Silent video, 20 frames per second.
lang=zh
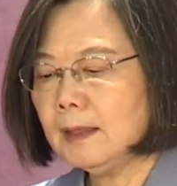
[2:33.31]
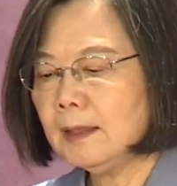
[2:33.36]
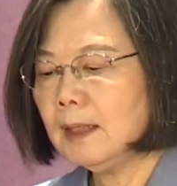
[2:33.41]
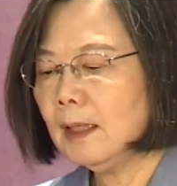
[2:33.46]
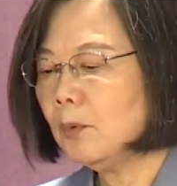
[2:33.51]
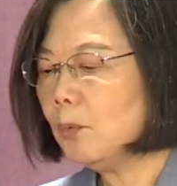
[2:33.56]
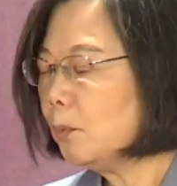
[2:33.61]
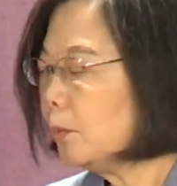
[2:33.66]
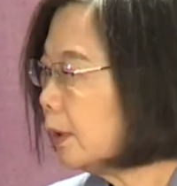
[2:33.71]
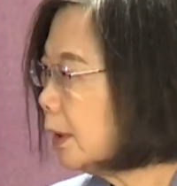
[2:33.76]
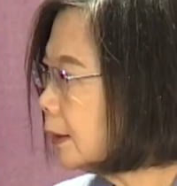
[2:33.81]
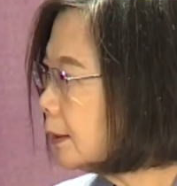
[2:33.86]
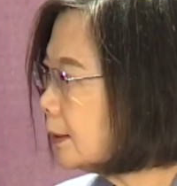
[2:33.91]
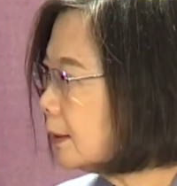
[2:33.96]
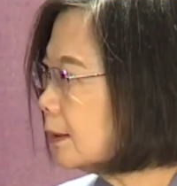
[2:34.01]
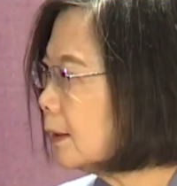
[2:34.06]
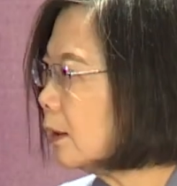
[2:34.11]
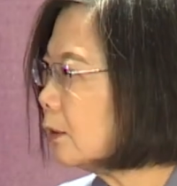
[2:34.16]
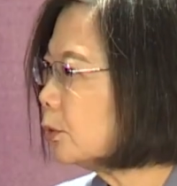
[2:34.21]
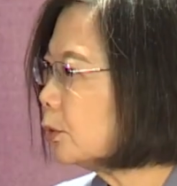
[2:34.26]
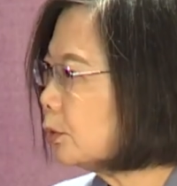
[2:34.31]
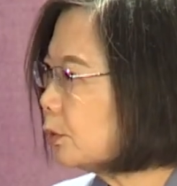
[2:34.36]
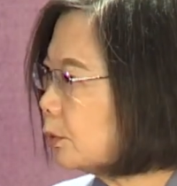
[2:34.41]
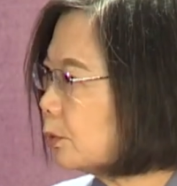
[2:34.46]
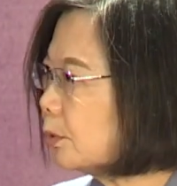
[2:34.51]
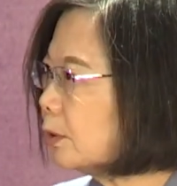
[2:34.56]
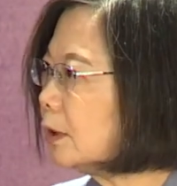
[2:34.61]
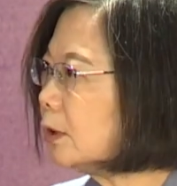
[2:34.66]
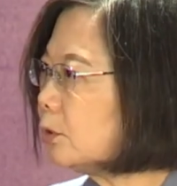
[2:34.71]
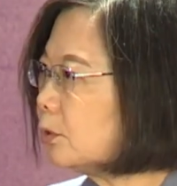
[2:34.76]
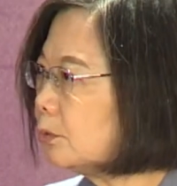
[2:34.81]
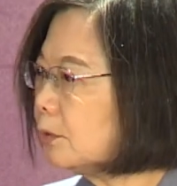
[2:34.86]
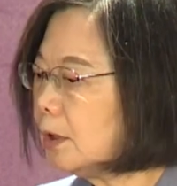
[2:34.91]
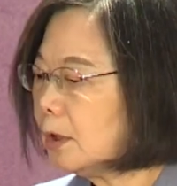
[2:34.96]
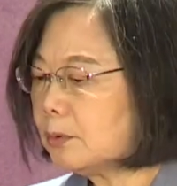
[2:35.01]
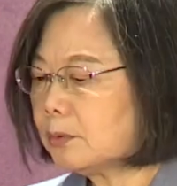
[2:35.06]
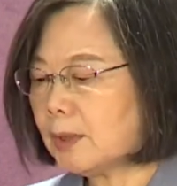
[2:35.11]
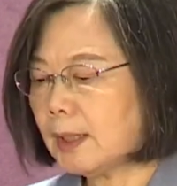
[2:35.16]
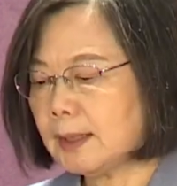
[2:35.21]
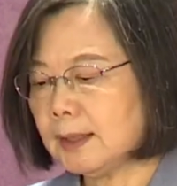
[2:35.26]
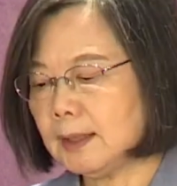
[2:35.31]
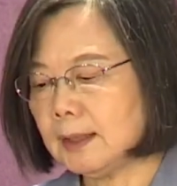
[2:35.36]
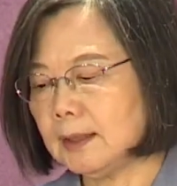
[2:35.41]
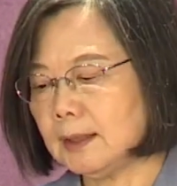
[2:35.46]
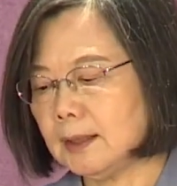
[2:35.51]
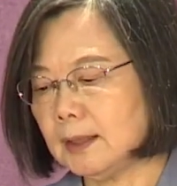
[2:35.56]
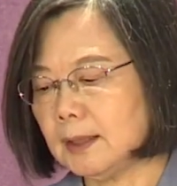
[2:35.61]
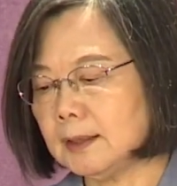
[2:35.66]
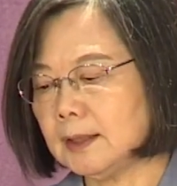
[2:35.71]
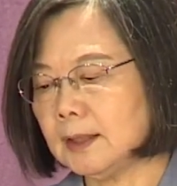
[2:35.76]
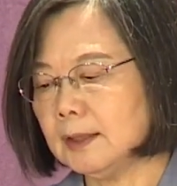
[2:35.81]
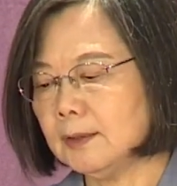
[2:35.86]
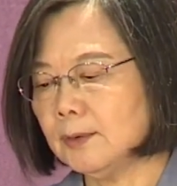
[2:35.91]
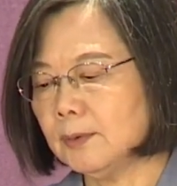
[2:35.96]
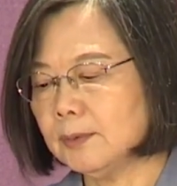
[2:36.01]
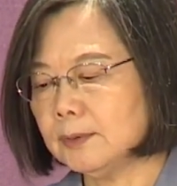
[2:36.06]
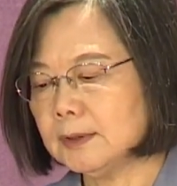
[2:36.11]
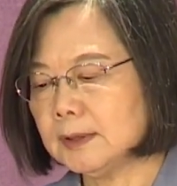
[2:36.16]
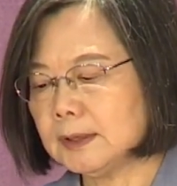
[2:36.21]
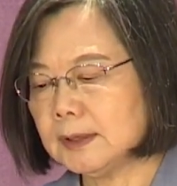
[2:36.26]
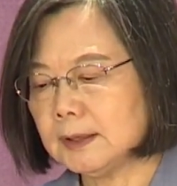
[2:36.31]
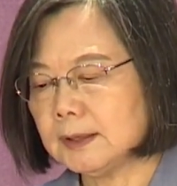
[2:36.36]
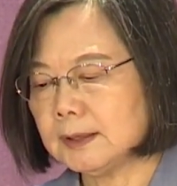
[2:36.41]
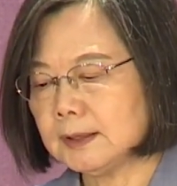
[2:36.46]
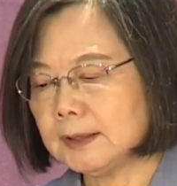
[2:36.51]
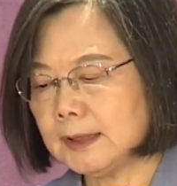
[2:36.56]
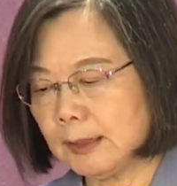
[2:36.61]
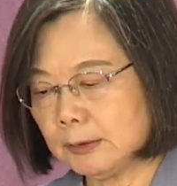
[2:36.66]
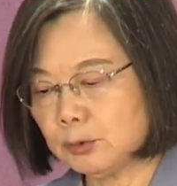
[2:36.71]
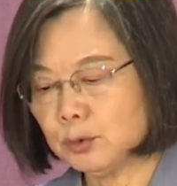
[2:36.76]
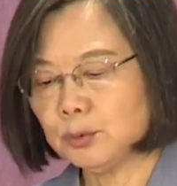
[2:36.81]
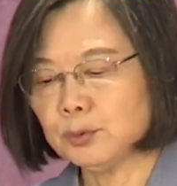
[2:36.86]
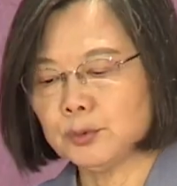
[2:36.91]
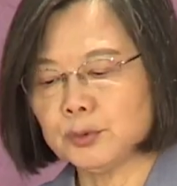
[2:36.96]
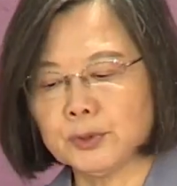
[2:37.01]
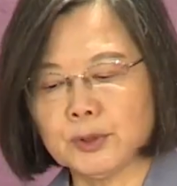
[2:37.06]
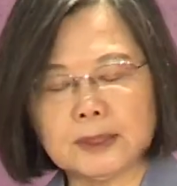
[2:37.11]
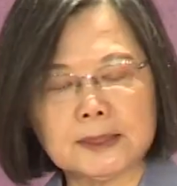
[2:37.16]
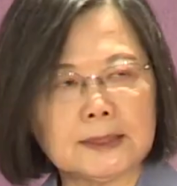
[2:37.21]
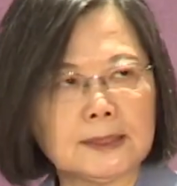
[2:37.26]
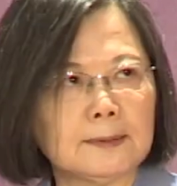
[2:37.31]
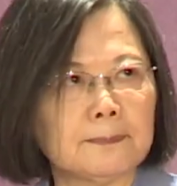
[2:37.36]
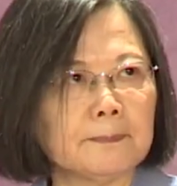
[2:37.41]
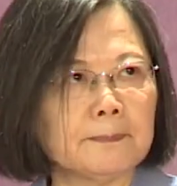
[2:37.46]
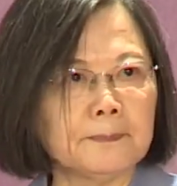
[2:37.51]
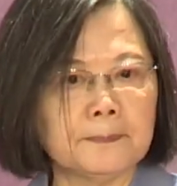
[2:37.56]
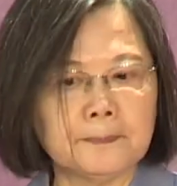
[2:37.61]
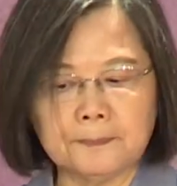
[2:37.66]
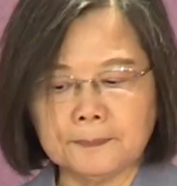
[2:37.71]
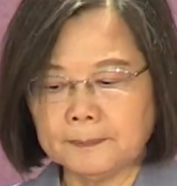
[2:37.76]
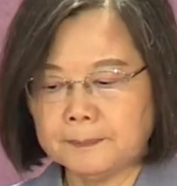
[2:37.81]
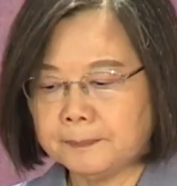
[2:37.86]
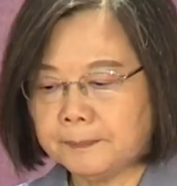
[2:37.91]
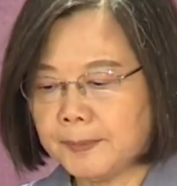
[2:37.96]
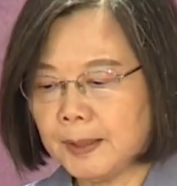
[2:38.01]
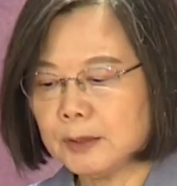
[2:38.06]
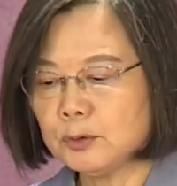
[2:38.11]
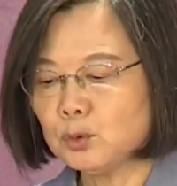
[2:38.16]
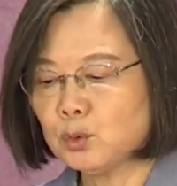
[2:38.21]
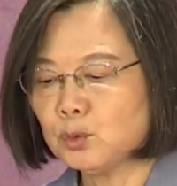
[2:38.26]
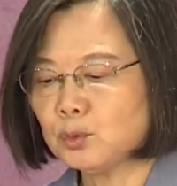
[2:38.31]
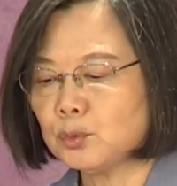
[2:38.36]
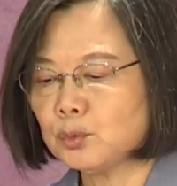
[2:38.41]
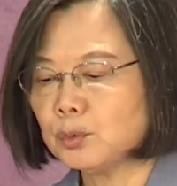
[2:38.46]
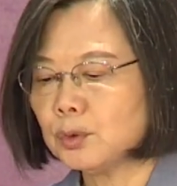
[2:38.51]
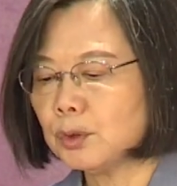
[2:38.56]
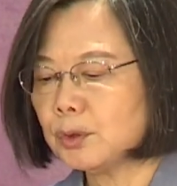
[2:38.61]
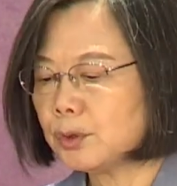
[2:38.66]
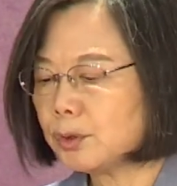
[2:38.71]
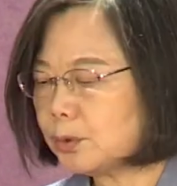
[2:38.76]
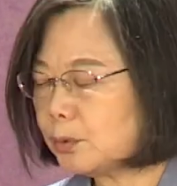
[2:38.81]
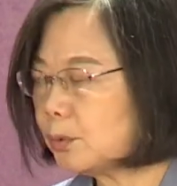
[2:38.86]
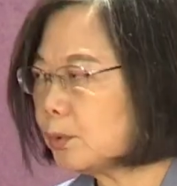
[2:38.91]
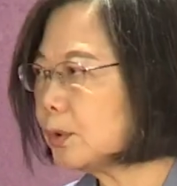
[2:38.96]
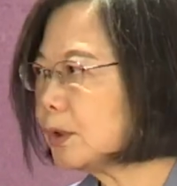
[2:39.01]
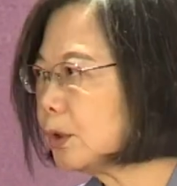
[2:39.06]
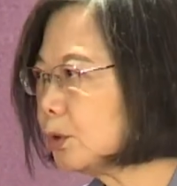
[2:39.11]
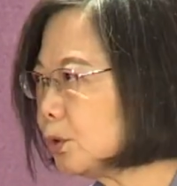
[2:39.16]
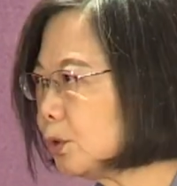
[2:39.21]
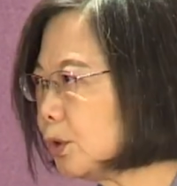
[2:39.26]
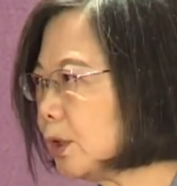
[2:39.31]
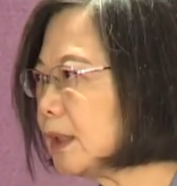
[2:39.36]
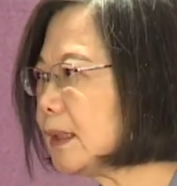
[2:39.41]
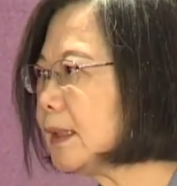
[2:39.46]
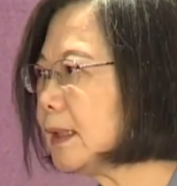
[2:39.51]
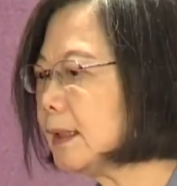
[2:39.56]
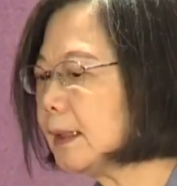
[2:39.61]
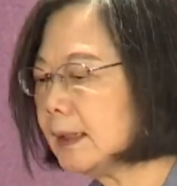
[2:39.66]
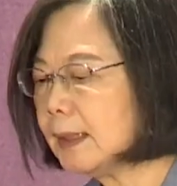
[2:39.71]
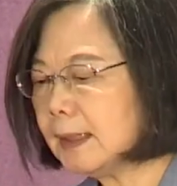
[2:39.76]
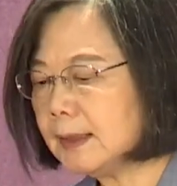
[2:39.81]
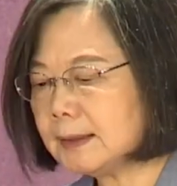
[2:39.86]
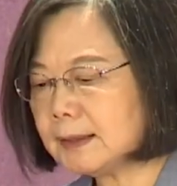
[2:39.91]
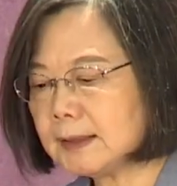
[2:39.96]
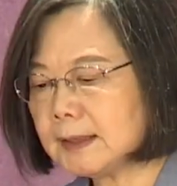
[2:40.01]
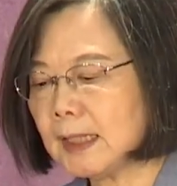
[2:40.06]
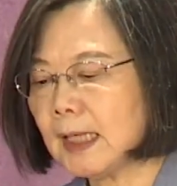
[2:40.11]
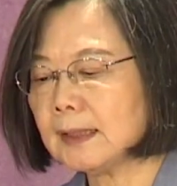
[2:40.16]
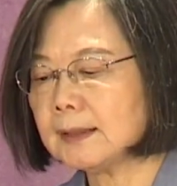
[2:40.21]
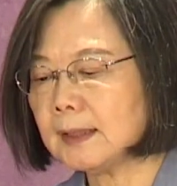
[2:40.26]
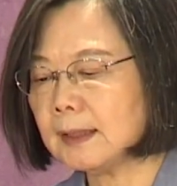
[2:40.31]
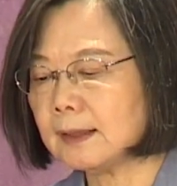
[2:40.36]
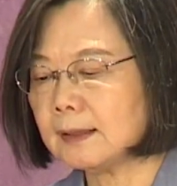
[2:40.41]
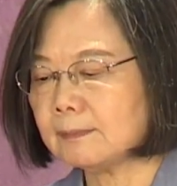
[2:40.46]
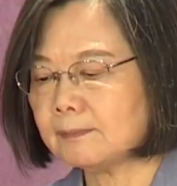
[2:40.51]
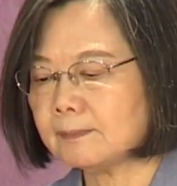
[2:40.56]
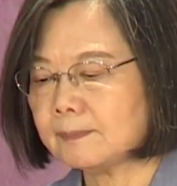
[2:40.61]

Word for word: 那我也知道许多的宗教团体也提供奖助学金，帮助许多的学生和家庭。